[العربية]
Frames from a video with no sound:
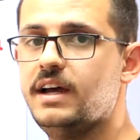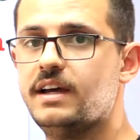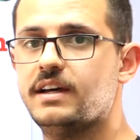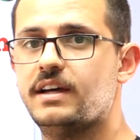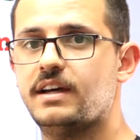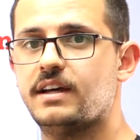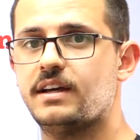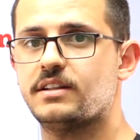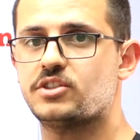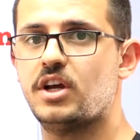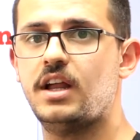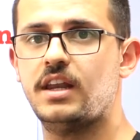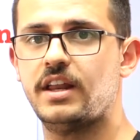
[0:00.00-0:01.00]
آه، ان
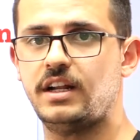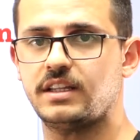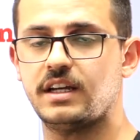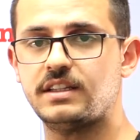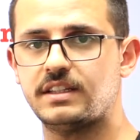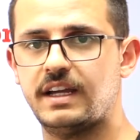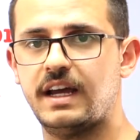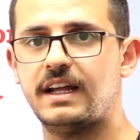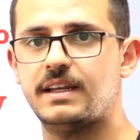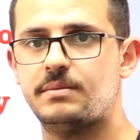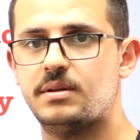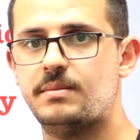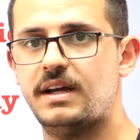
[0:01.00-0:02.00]
شاء الله راح تغطي
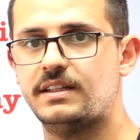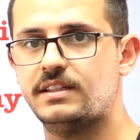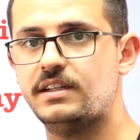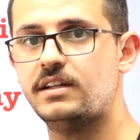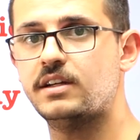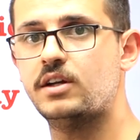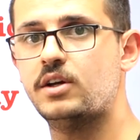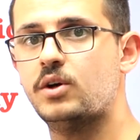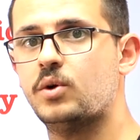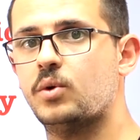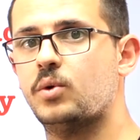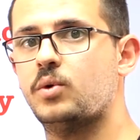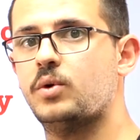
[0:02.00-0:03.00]
اغلب الماده
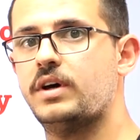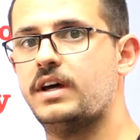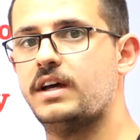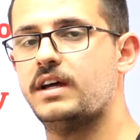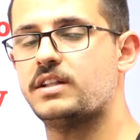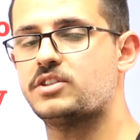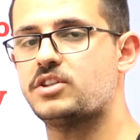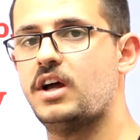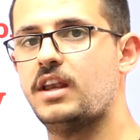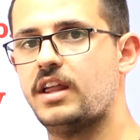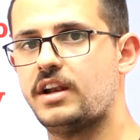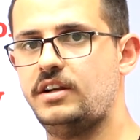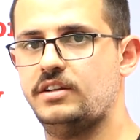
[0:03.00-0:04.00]
وان شاء
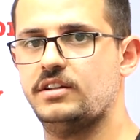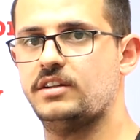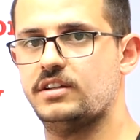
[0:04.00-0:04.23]
الله راح